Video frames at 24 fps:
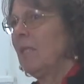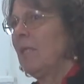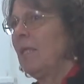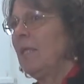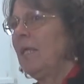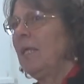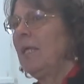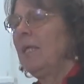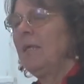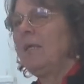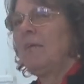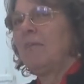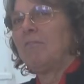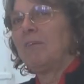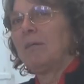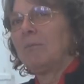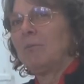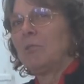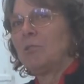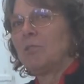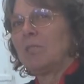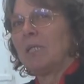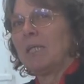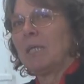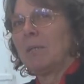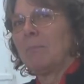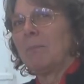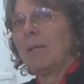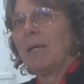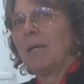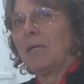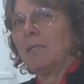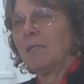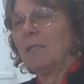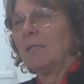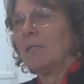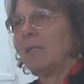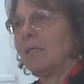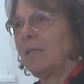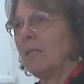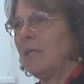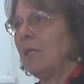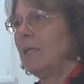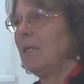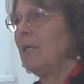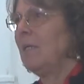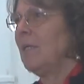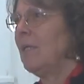Le famose capanne
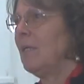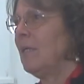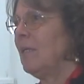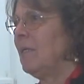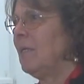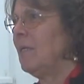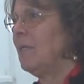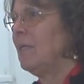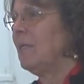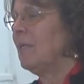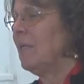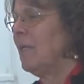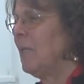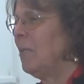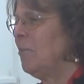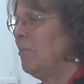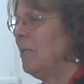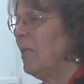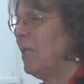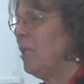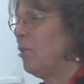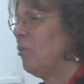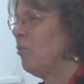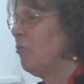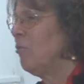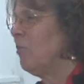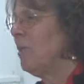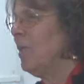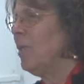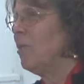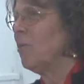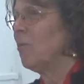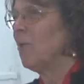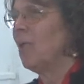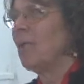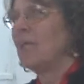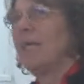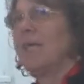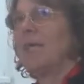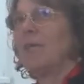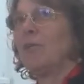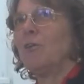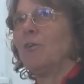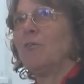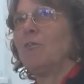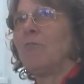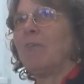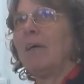che almeno fino a qualche
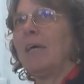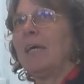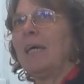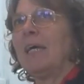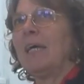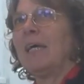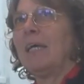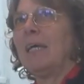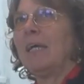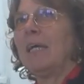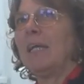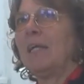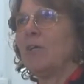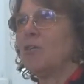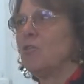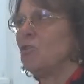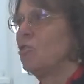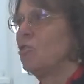anno fa era